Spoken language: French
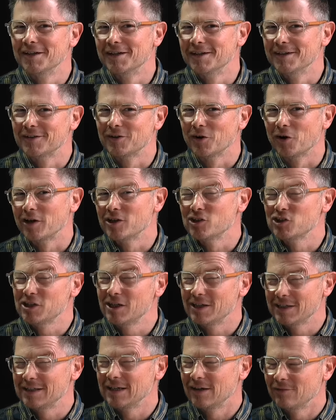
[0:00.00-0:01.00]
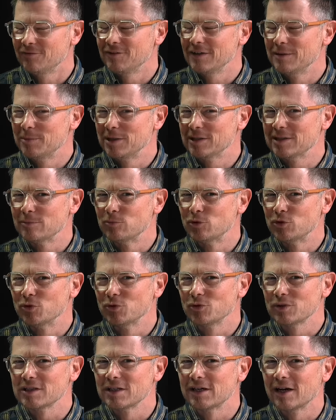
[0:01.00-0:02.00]
est en régie et qui a filmé ses
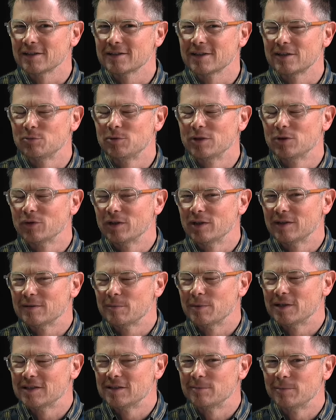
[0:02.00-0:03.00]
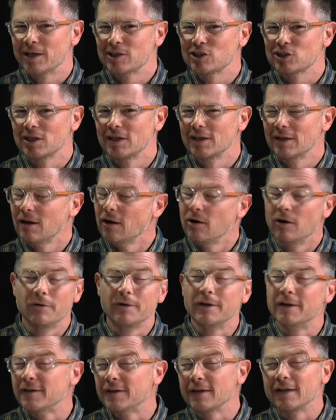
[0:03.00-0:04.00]
motos, c'est grâce à lui qu'on a de ces belles images. lui euh,
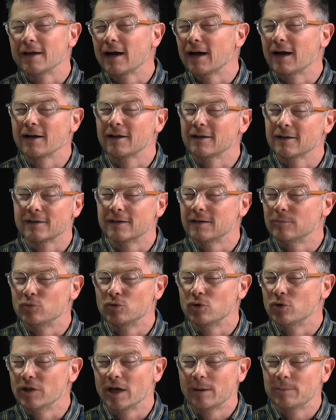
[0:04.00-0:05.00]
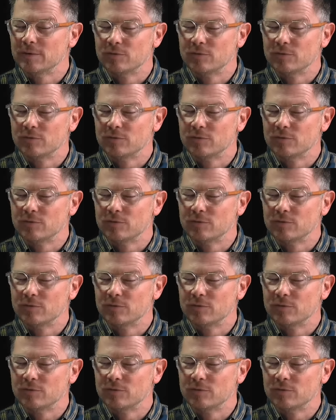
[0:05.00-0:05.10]
lui, il était indéboulonnable, il